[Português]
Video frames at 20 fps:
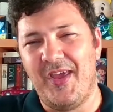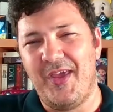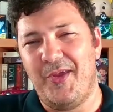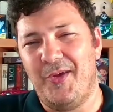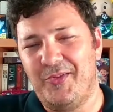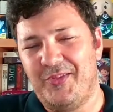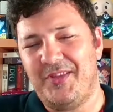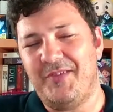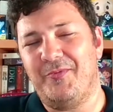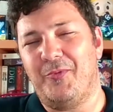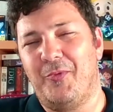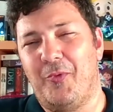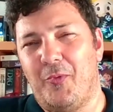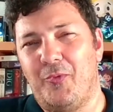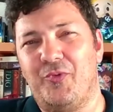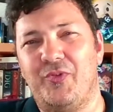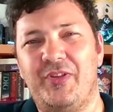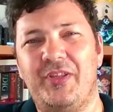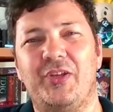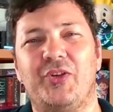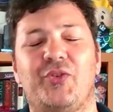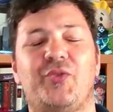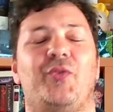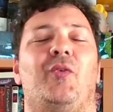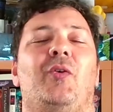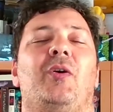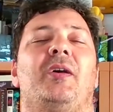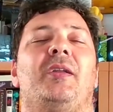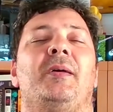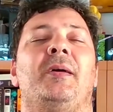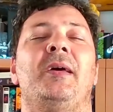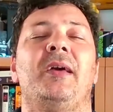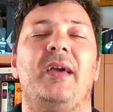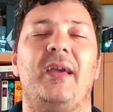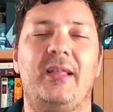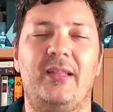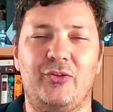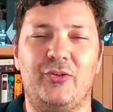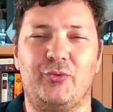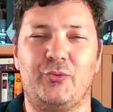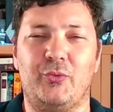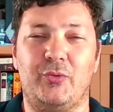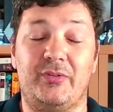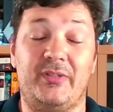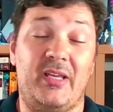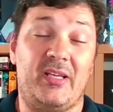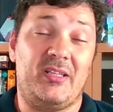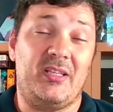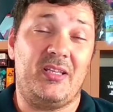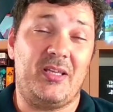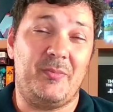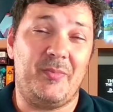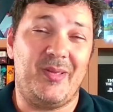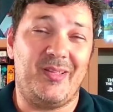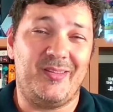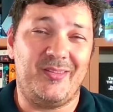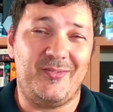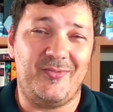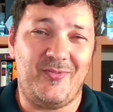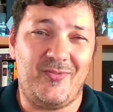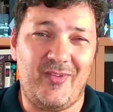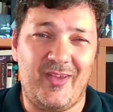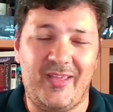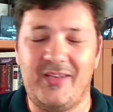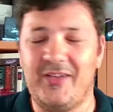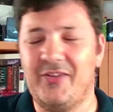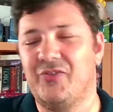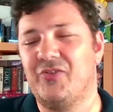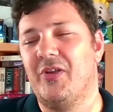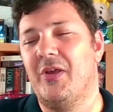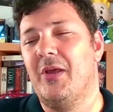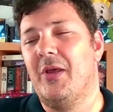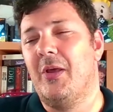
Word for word: Eu tive alguns dias fora, ainda estou tecnicamente de férias,